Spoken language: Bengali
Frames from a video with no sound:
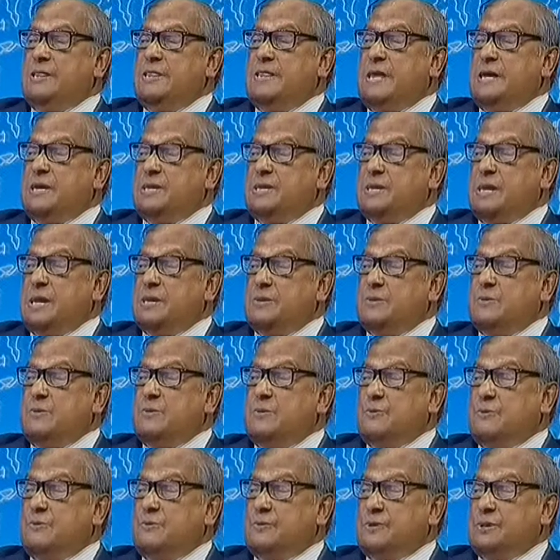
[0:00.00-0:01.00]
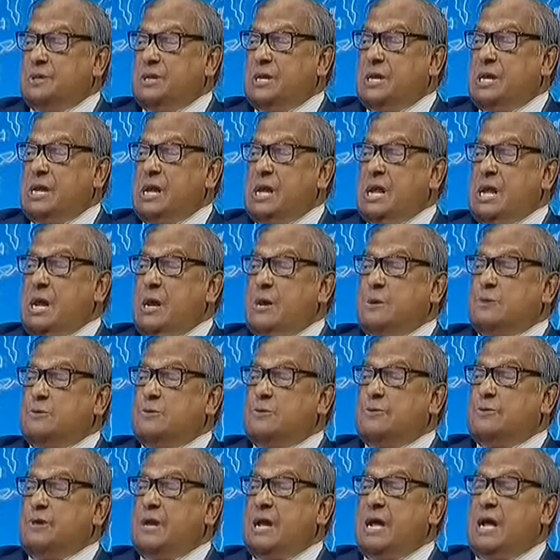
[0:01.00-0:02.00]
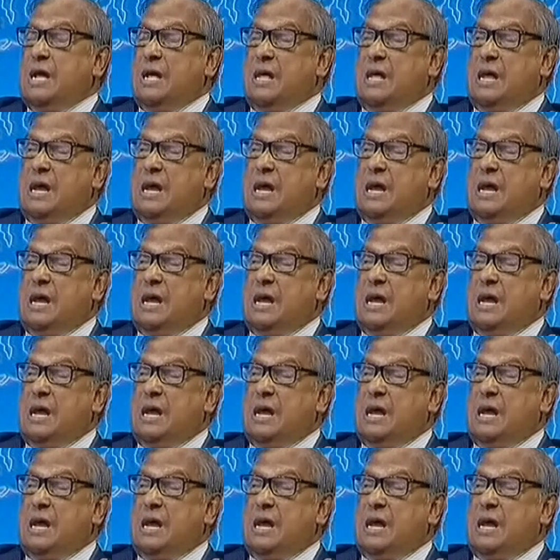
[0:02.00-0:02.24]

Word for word: দেশ শাসন করছে সুতরাং